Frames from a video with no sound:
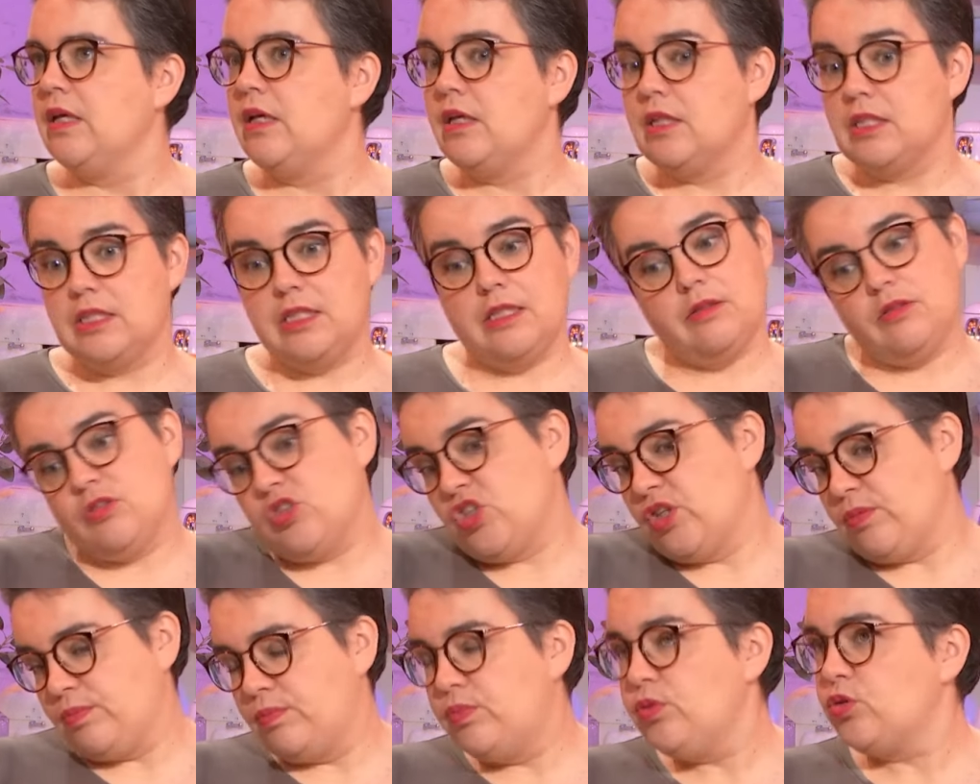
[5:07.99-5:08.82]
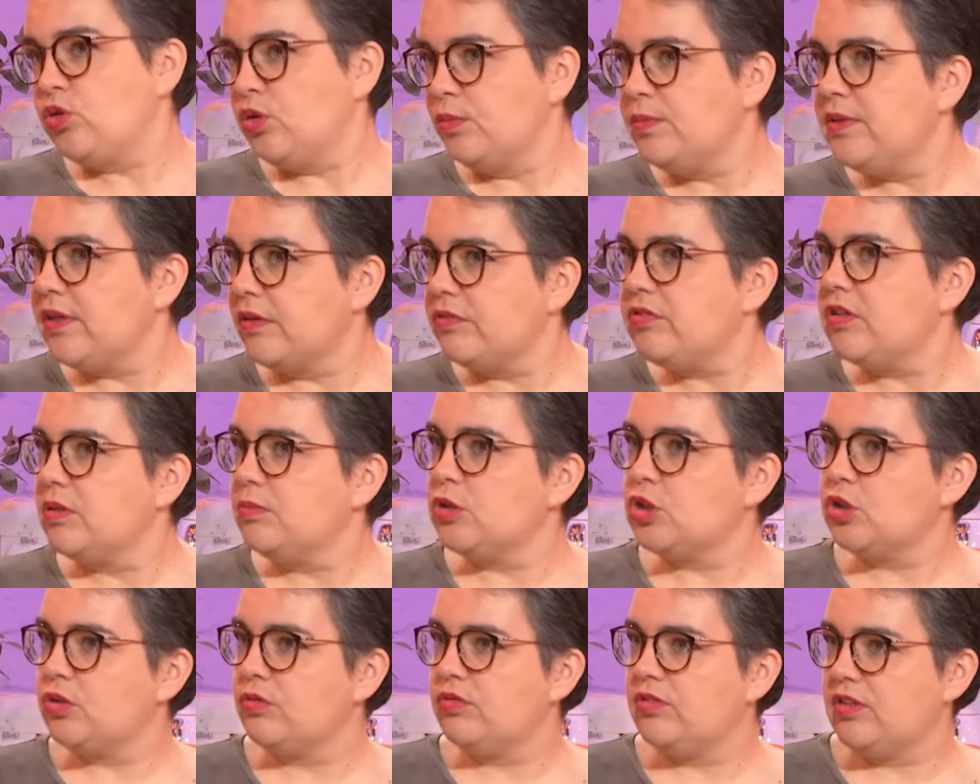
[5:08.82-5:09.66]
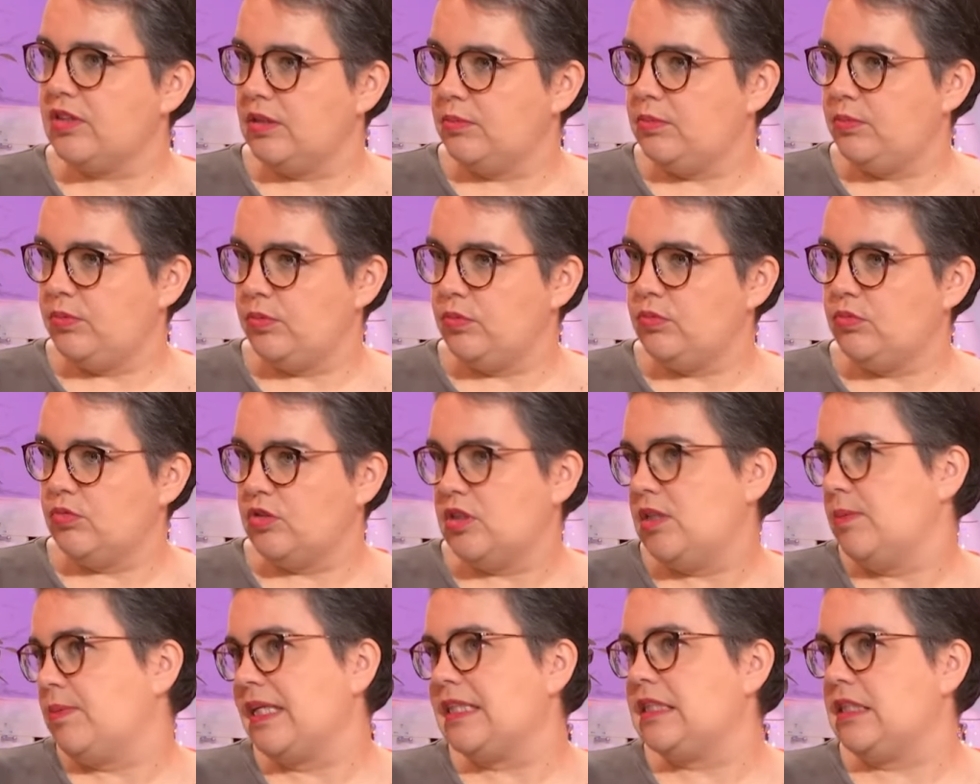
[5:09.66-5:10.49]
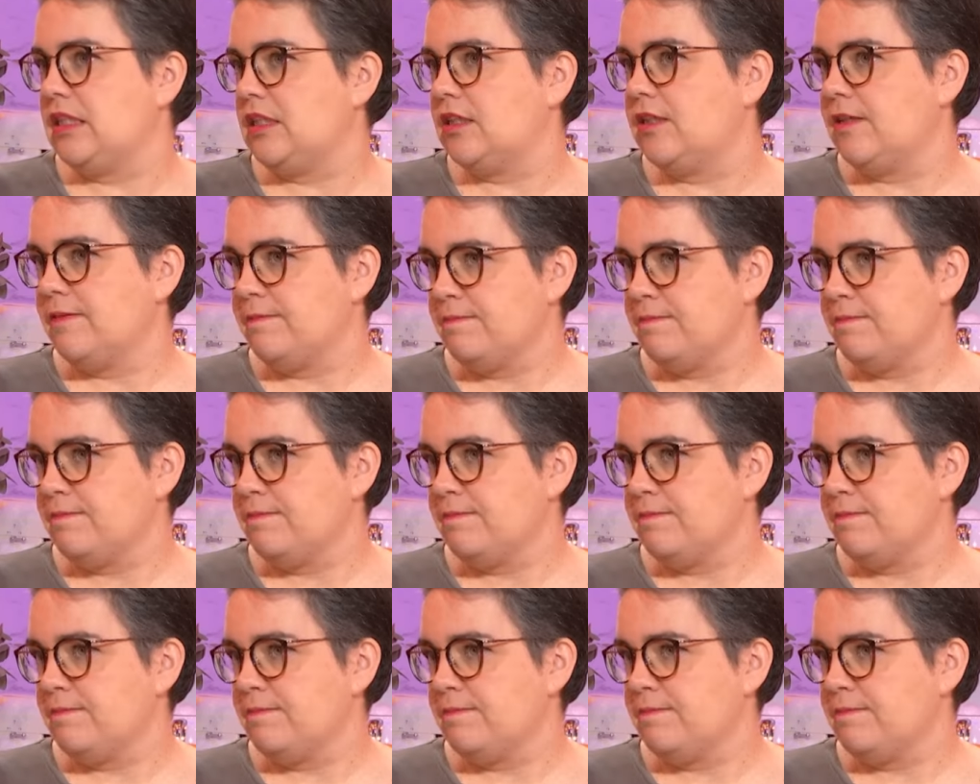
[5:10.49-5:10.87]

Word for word: C'est plutôt bien fait, moi je trouve que c'est pratique.